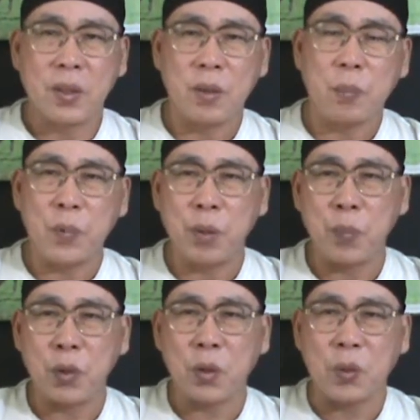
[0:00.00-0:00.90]
你你
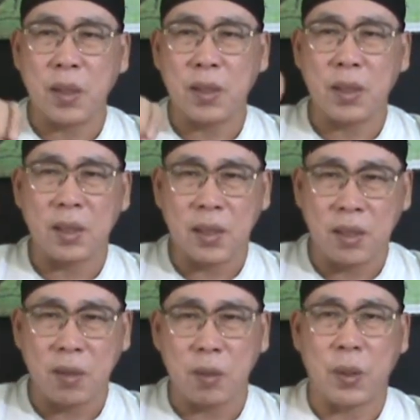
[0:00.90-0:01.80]
不懂得这个
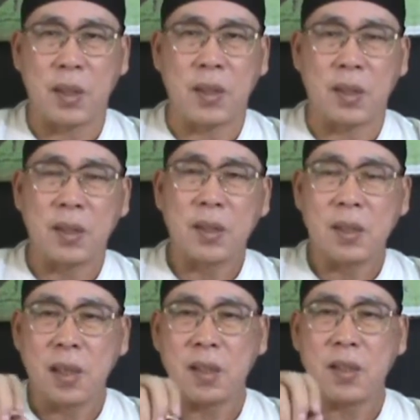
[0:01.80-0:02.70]
机构原理，
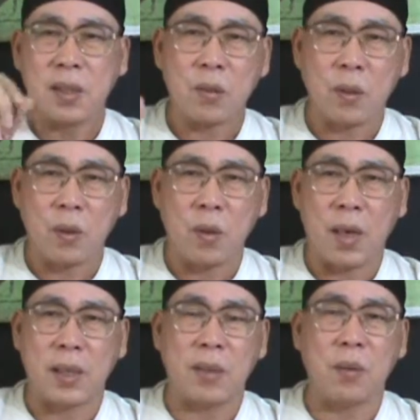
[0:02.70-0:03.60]
然后你只是会
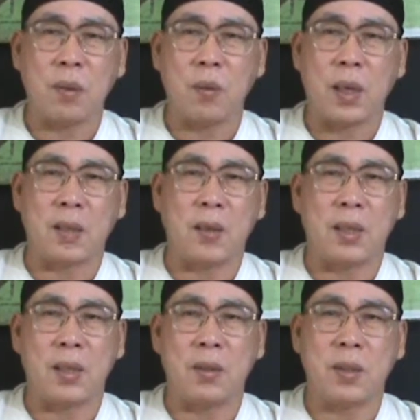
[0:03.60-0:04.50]
画，你会画的
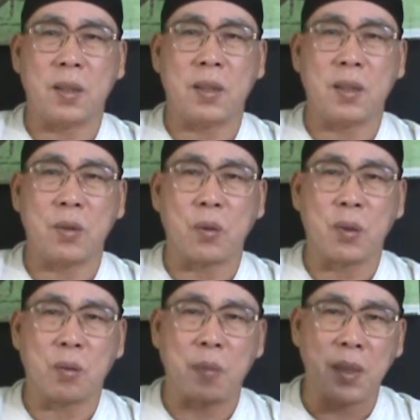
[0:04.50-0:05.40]
话，那就像以前的所
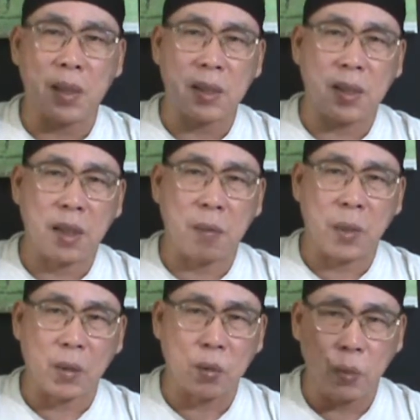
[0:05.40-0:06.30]
谓我们那时代的
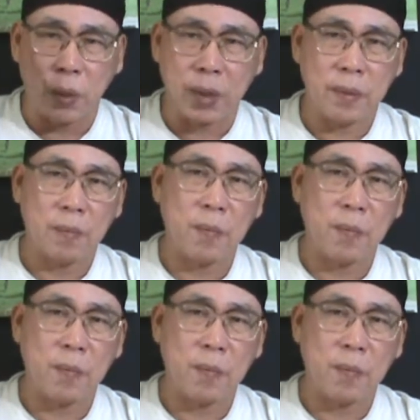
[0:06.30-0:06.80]
描图员。